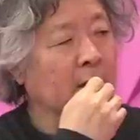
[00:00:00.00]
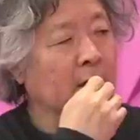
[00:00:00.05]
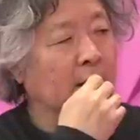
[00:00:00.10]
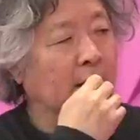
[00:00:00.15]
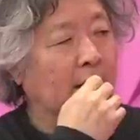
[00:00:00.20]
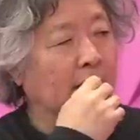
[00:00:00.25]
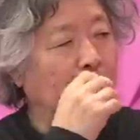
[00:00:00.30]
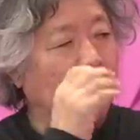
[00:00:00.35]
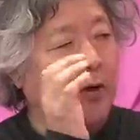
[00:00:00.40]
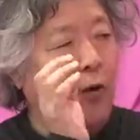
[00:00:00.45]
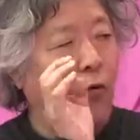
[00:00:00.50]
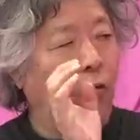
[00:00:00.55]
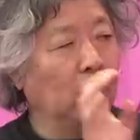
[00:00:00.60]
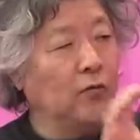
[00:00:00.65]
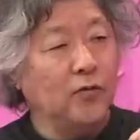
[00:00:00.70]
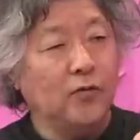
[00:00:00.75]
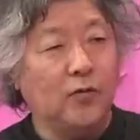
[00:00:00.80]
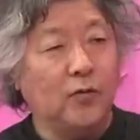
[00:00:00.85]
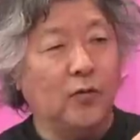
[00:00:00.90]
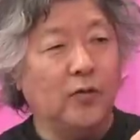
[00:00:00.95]
あれはだから
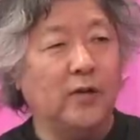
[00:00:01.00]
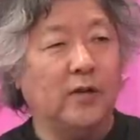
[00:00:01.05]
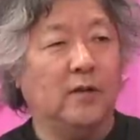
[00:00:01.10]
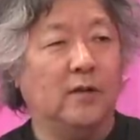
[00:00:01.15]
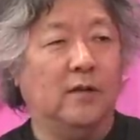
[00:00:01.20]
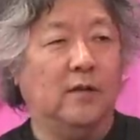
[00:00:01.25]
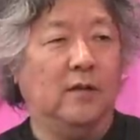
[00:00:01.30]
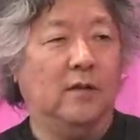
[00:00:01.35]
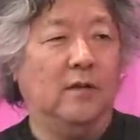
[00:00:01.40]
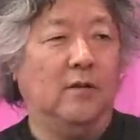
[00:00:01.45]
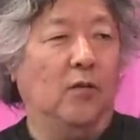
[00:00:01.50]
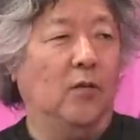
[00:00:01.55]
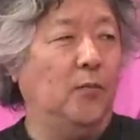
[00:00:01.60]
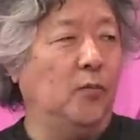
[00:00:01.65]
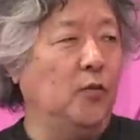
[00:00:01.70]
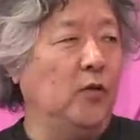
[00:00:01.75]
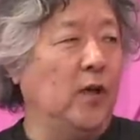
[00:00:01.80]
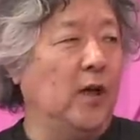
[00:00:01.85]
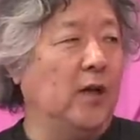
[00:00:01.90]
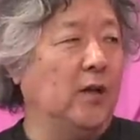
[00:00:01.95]
本当に
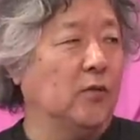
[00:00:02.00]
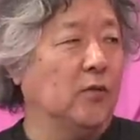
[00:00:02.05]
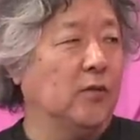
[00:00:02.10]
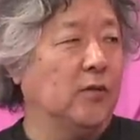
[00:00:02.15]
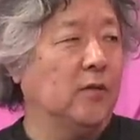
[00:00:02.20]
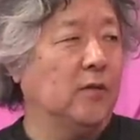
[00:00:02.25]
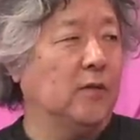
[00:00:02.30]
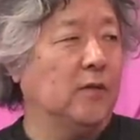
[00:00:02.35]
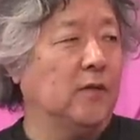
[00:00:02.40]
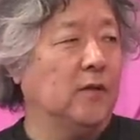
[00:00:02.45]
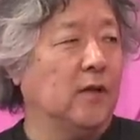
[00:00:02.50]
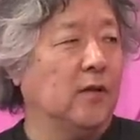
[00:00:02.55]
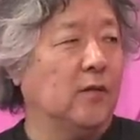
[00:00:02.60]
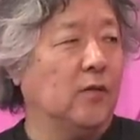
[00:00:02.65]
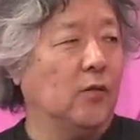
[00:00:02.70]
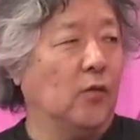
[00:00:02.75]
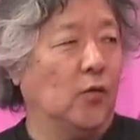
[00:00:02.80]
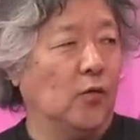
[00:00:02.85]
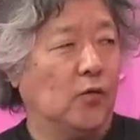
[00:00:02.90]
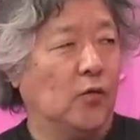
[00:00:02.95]
オープン AI の実は
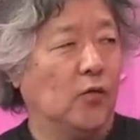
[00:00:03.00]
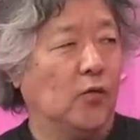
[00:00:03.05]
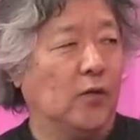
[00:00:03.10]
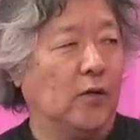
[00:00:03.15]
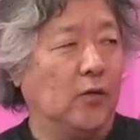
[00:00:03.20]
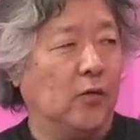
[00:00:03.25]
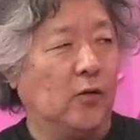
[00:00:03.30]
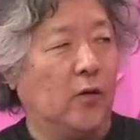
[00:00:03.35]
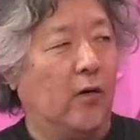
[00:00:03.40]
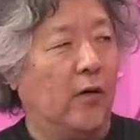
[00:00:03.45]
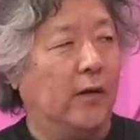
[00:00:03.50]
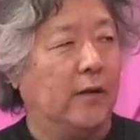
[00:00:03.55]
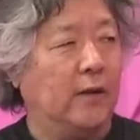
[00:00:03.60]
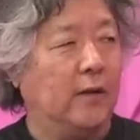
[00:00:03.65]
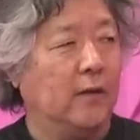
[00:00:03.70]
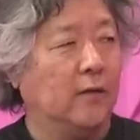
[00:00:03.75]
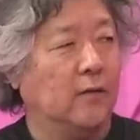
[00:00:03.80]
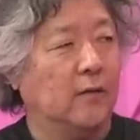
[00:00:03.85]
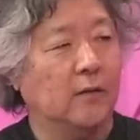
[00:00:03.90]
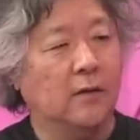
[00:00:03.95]
東京かどうか分かんな
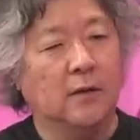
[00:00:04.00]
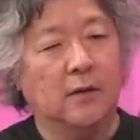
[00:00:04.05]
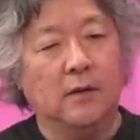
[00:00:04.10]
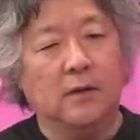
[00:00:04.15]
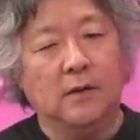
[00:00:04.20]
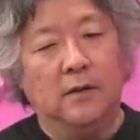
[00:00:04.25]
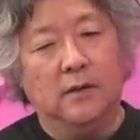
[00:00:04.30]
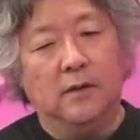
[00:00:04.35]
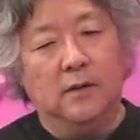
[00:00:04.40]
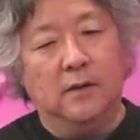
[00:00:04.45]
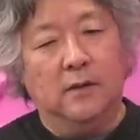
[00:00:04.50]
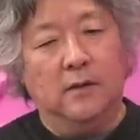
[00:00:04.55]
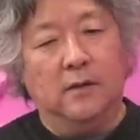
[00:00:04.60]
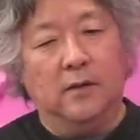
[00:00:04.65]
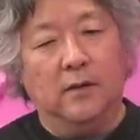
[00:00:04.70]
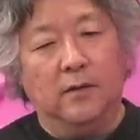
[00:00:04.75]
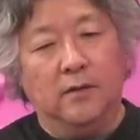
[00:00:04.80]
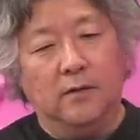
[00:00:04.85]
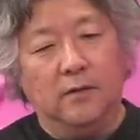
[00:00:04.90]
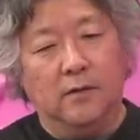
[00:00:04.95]
いけど、はい、
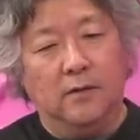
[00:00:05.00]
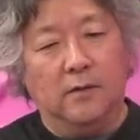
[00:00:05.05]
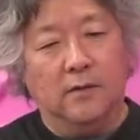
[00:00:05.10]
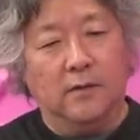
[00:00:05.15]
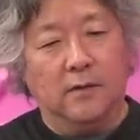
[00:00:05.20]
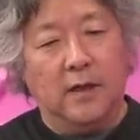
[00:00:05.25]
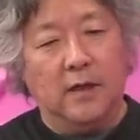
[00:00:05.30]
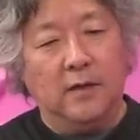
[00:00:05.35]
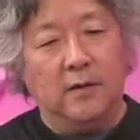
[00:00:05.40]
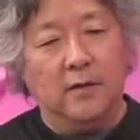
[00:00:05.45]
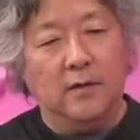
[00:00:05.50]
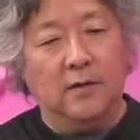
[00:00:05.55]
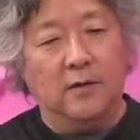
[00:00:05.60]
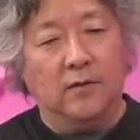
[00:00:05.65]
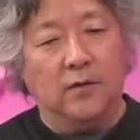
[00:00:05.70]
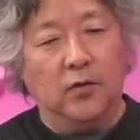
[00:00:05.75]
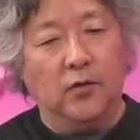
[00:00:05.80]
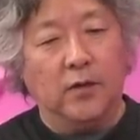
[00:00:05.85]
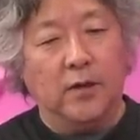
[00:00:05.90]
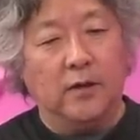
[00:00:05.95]
あの研
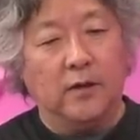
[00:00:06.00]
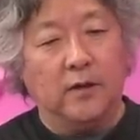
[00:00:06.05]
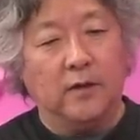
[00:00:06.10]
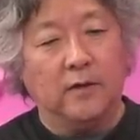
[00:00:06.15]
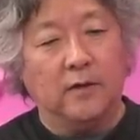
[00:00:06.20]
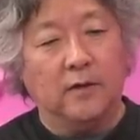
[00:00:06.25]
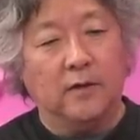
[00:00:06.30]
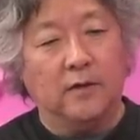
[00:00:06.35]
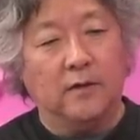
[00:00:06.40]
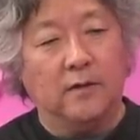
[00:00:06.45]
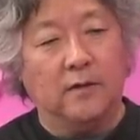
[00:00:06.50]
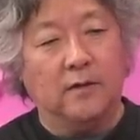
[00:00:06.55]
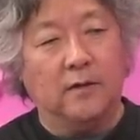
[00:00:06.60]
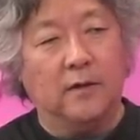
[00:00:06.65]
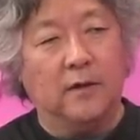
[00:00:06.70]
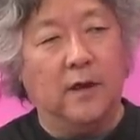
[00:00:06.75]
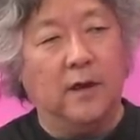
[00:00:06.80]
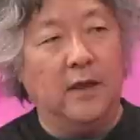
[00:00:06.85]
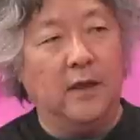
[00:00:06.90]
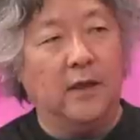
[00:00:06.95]
究拠点って
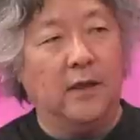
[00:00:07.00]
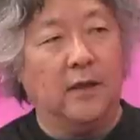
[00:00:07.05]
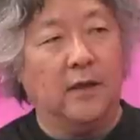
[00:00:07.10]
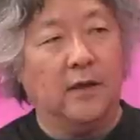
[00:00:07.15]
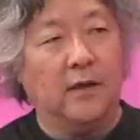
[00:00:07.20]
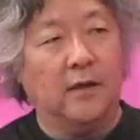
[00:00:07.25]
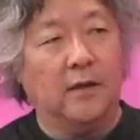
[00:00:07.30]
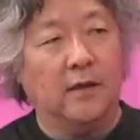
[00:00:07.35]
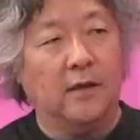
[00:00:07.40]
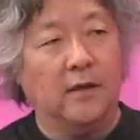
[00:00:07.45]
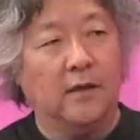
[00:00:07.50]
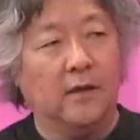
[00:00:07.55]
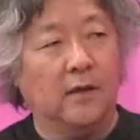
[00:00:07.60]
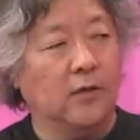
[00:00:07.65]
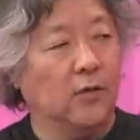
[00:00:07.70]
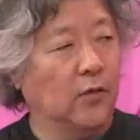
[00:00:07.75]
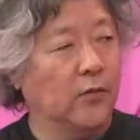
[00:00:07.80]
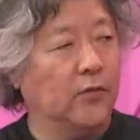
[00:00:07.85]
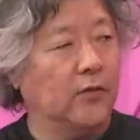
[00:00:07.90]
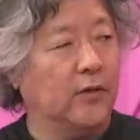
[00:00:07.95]
すげえ
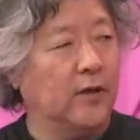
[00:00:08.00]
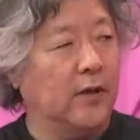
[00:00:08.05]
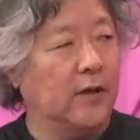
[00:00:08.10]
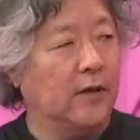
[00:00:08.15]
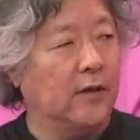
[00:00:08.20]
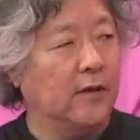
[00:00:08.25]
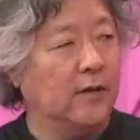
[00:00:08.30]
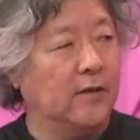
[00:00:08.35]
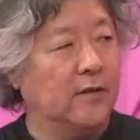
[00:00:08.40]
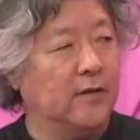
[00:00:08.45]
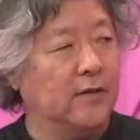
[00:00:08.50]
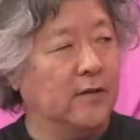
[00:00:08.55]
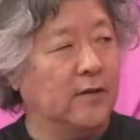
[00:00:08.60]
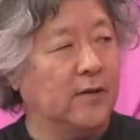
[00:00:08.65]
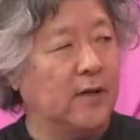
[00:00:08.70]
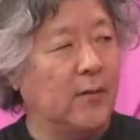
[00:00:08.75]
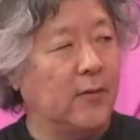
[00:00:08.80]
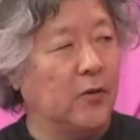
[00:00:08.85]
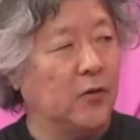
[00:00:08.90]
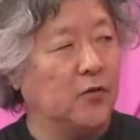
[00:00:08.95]
よってす
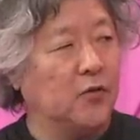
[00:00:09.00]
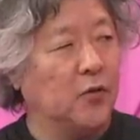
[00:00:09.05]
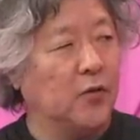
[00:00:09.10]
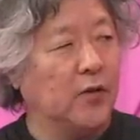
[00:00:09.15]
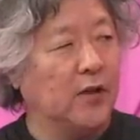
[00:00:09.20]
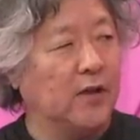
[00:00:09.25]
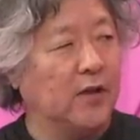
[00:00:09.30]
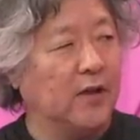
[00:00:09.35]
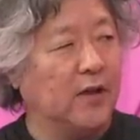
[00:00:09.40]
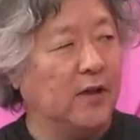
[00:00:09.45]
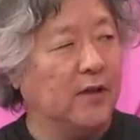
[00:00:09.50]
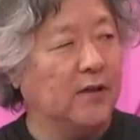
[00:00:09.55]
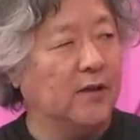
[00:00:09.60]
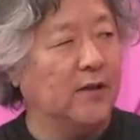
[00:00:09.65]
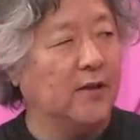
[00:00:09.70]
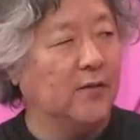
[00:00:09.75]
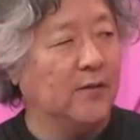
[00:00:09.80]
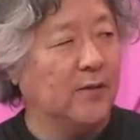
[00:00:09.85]
るための条件って何なの、ね、